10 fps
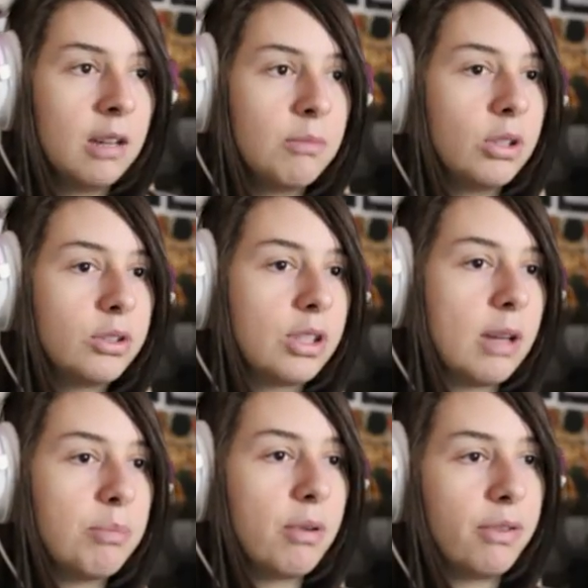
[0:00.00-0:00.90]
Molto
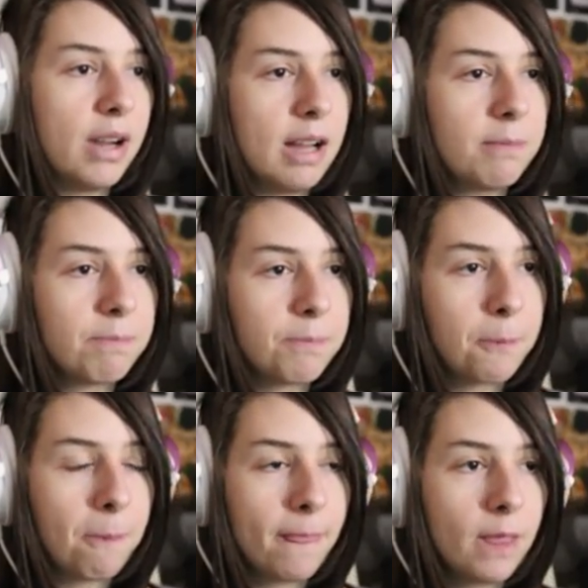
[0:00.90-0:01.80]
tempo fa
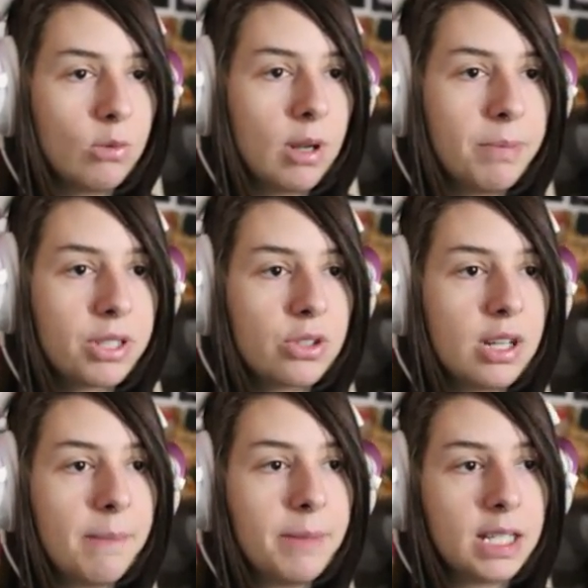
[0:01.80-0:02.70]
una
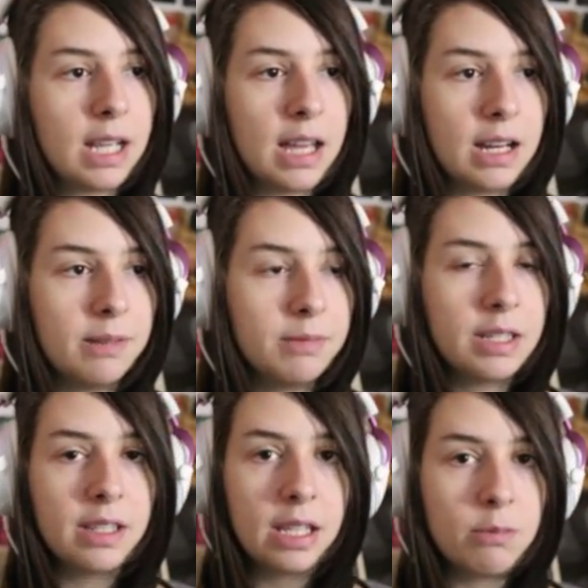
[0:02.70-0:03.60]
persona a me cara è
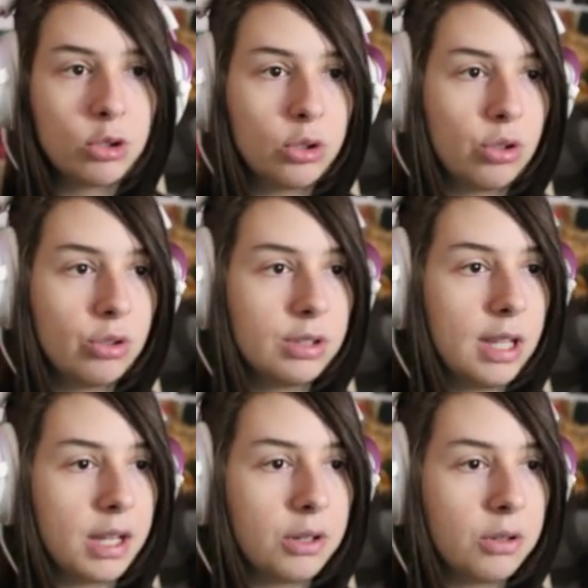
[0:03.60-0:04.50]
andata molto
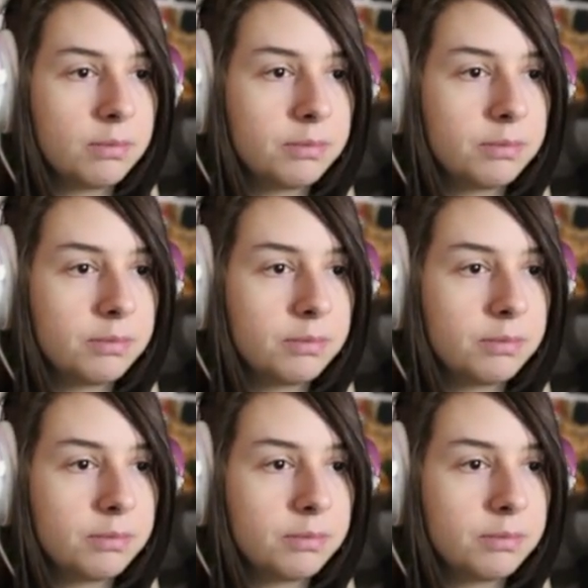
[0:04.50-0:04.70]
lontano.